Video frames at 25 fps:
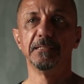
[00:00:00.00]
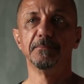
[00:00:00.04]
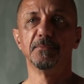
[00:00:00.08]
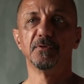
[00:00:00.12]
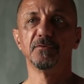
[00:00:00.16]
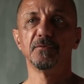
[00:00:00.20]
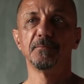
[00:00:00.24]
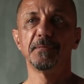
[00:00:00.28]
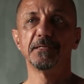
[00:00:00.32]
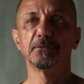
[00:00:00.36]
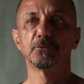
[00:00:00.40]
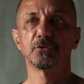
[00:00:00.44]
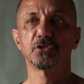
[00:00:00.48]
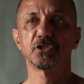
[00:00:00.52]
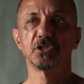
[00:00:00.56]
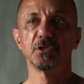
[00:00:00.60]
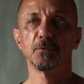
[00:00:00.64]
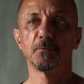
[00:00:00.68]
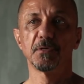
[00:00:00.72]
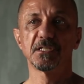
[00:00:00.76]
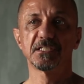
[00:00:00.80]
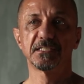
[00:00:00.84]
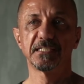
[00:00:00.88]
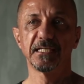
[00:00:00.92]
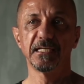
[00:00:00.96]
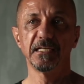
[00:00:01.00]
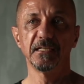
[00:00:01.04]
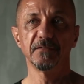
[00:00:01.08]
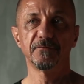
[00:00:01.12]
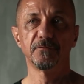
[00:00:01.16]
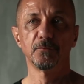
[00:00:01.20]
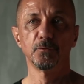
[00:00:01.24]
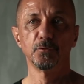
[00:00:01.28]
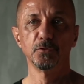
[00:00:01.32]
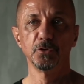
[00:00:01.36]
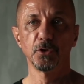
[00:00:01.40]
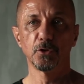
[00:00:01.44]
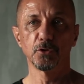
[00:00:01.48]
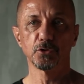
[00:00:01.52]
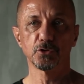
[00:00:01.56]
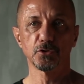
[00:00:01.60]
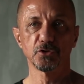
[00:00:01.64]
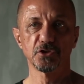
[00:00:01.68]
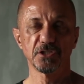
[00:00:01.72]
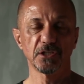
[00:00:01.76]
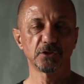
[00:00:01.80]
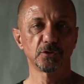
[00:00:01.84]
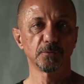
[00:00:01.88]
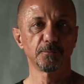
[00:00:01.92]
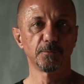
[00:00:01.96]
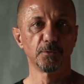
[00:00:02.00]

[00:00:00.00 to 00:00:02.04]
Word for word: Movimento 5 Stelle fu l'unico soggetto